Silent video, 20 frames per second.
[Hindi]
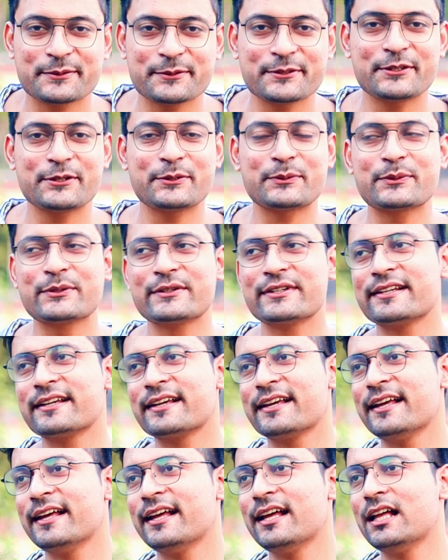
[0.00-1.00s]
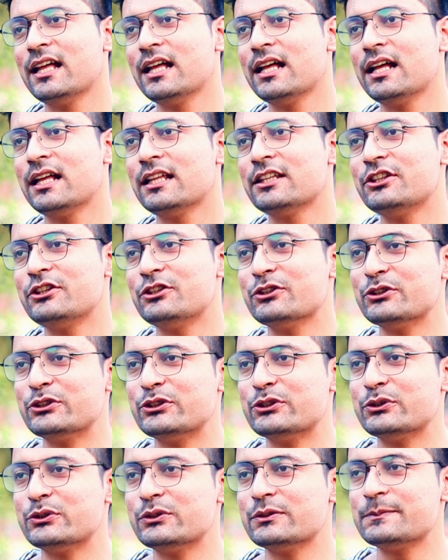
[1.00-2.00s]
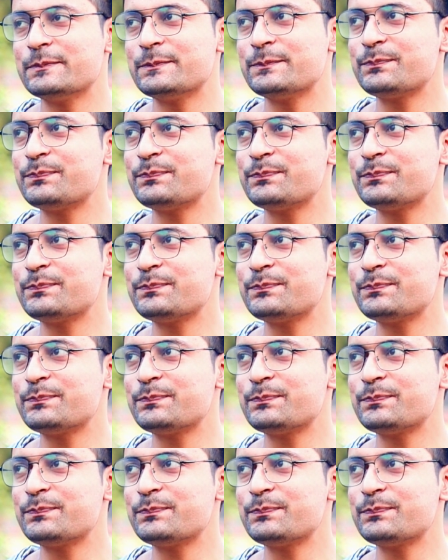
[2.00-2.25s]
समझ रहे हो तो